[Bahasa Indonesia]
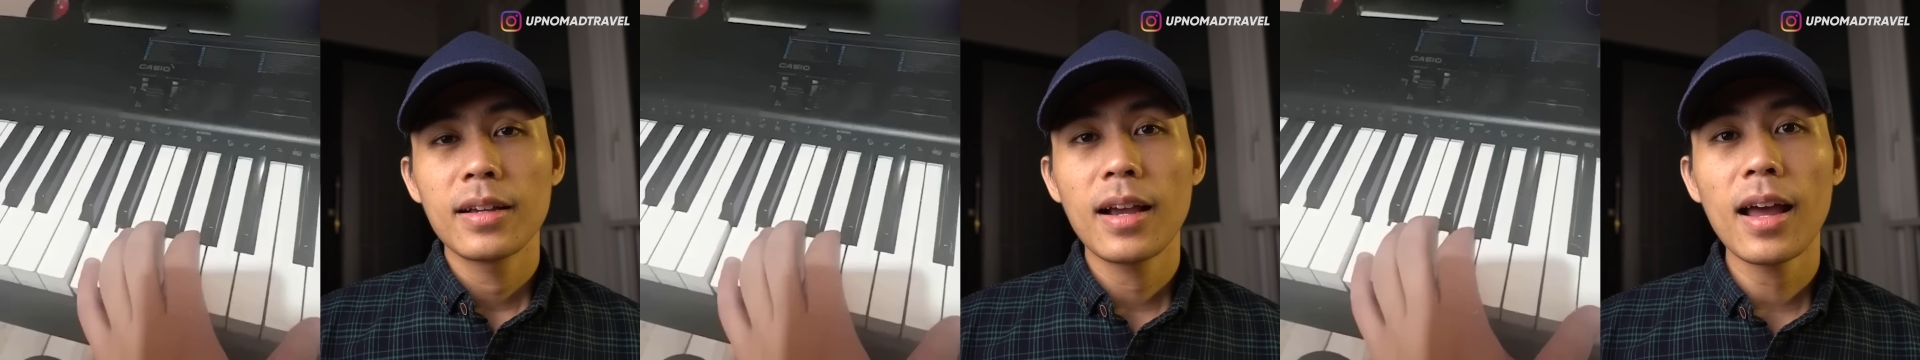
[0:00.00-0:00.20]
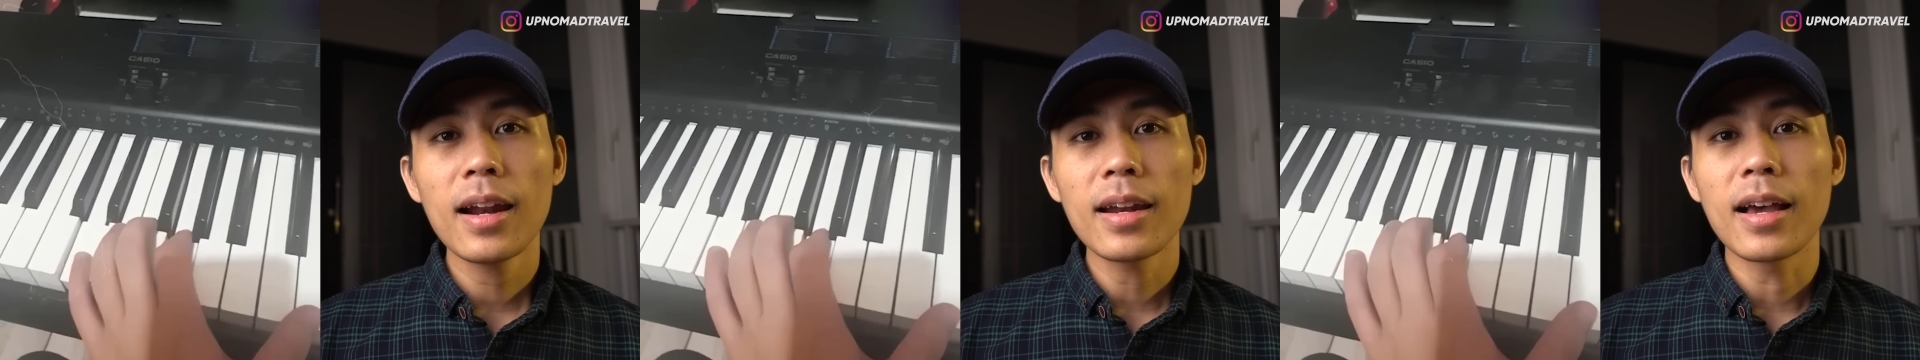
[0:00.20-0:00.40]

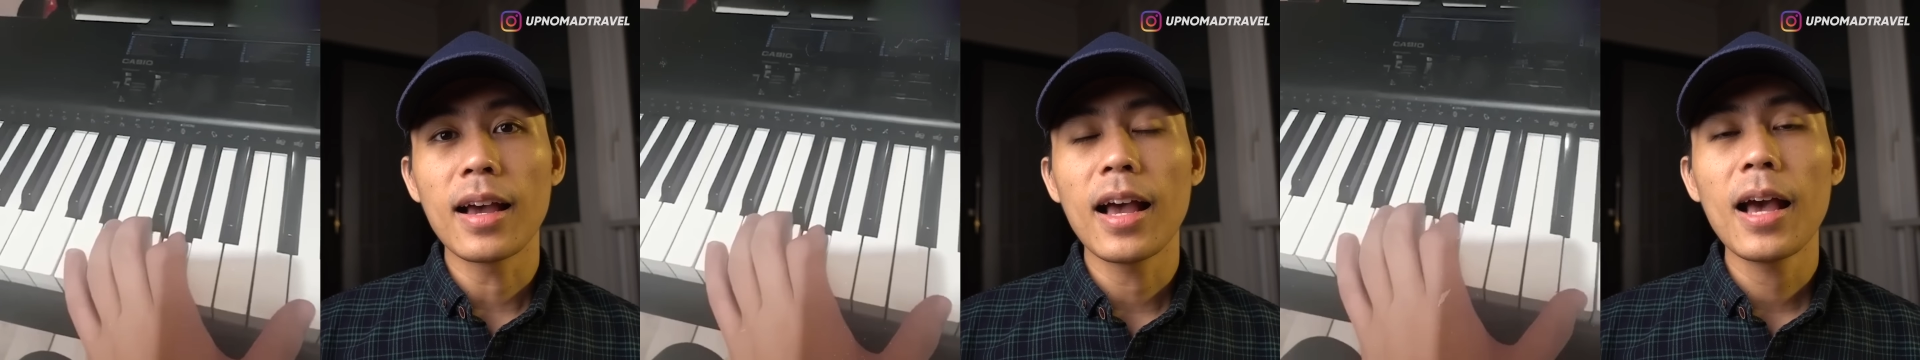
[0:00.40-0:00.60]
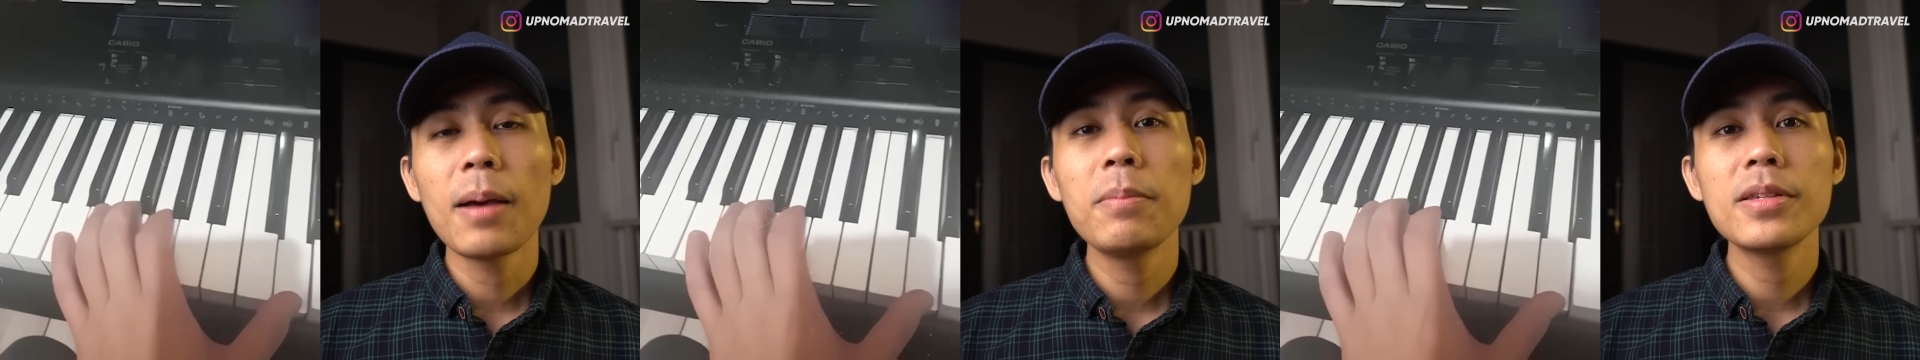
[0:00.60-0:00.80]

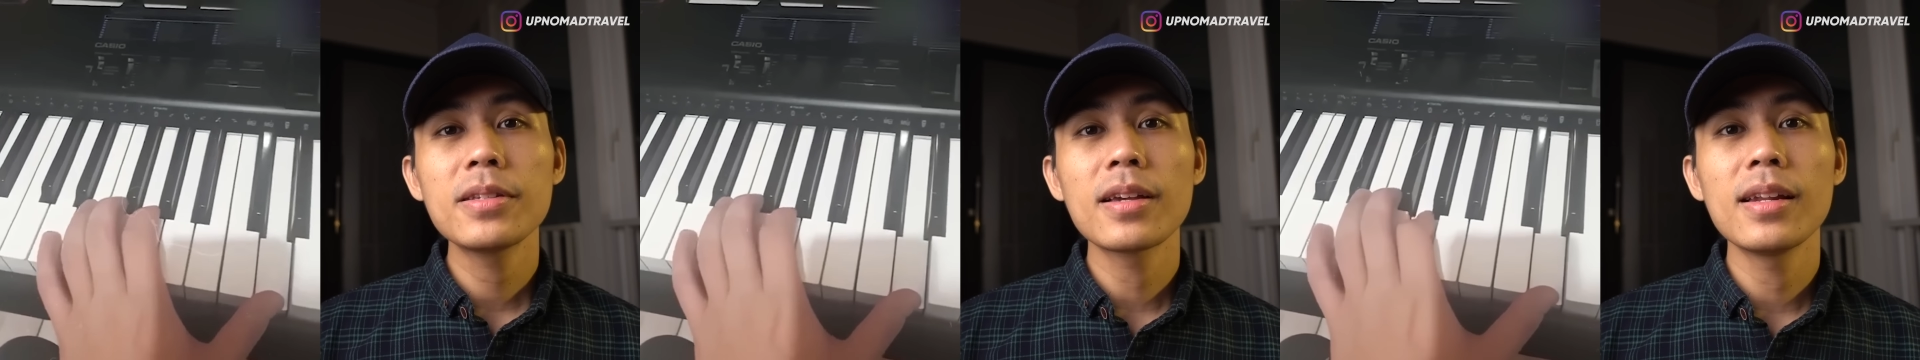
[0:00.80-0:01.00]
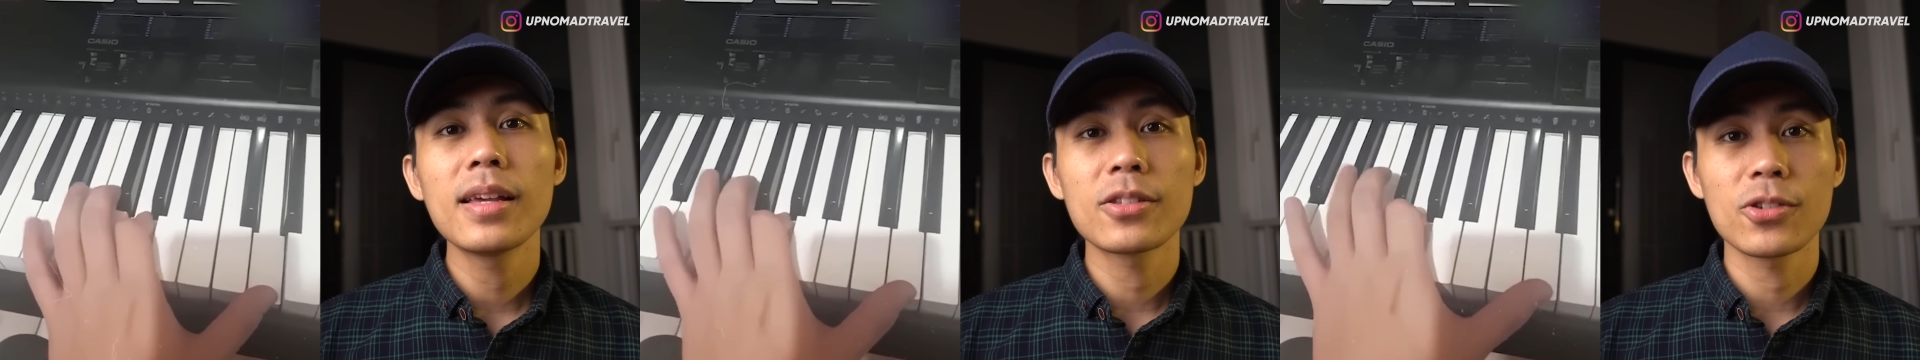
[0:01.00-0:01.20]
Karena abis
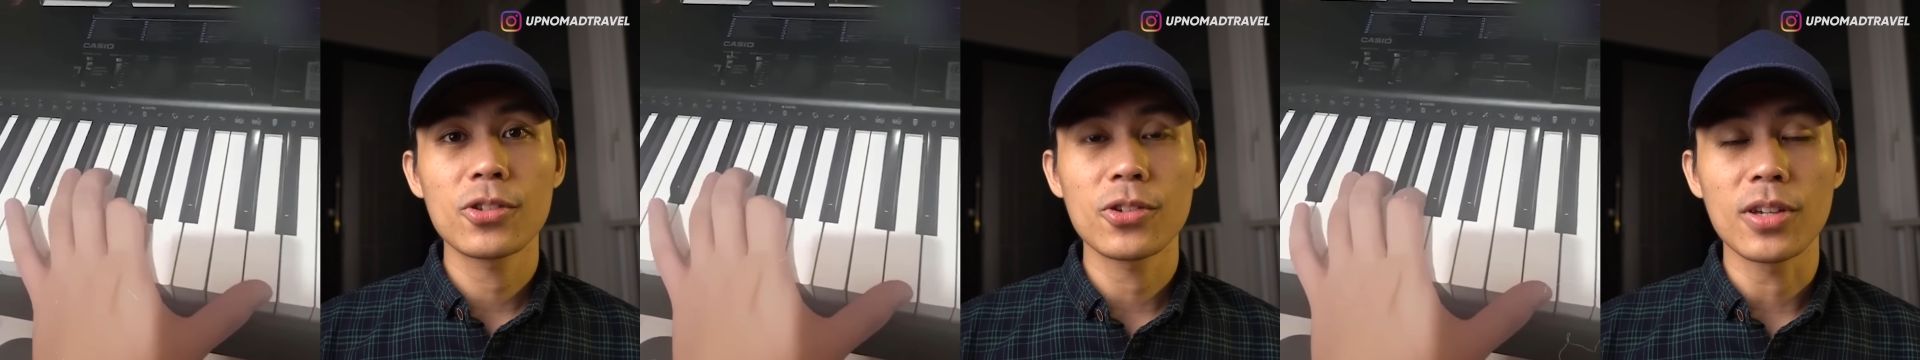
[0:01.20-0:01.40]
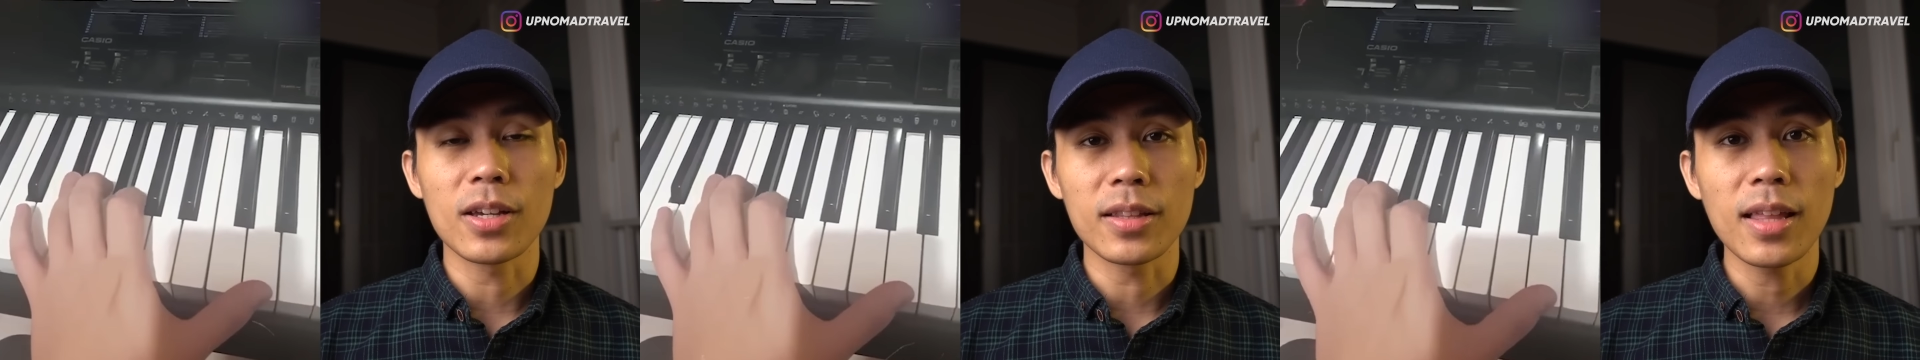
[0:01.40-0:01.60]
ngelihat
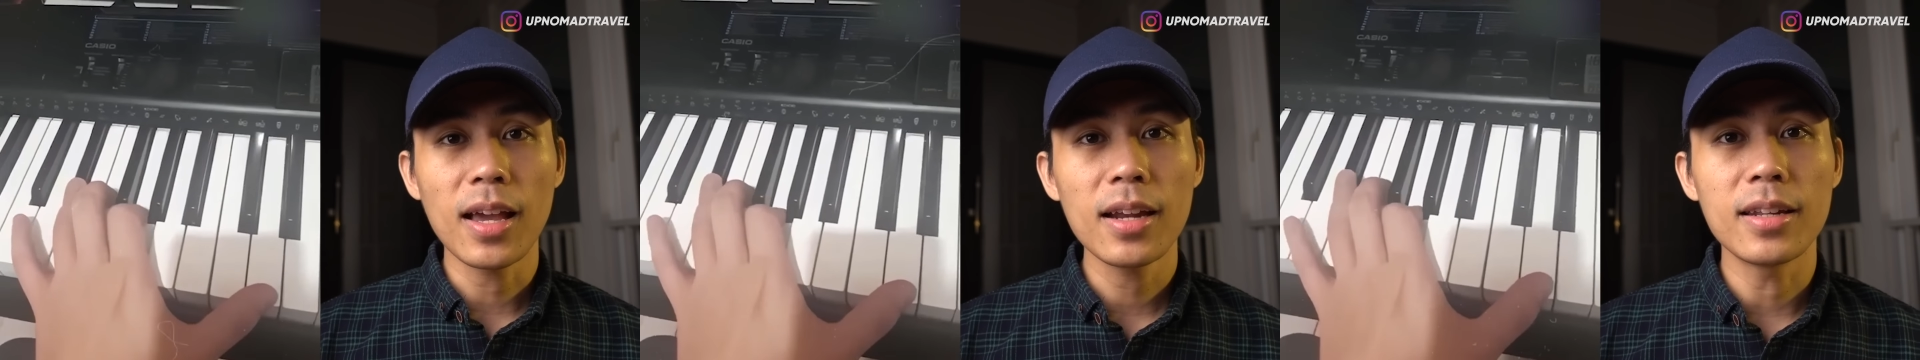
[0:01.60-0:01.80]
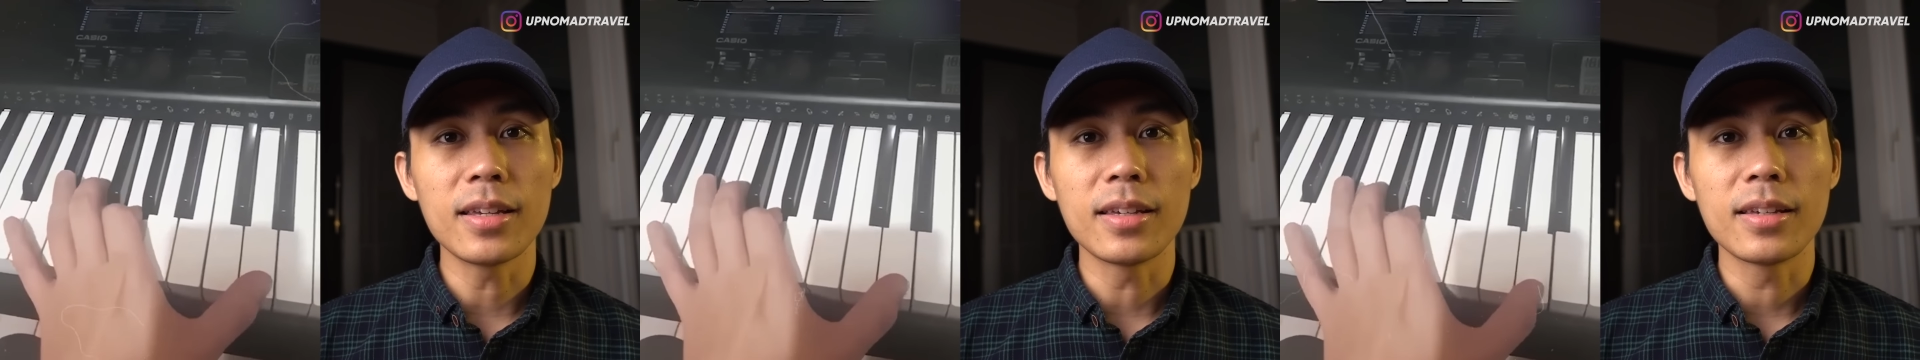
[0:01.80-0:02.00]
sosok yang
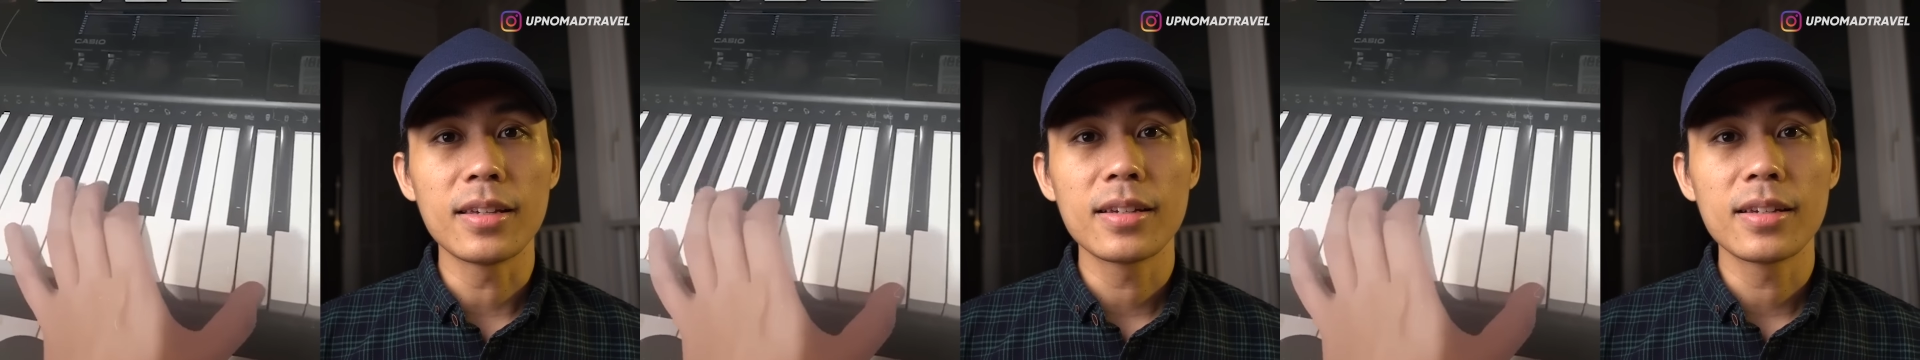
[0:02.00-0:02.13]
tadi,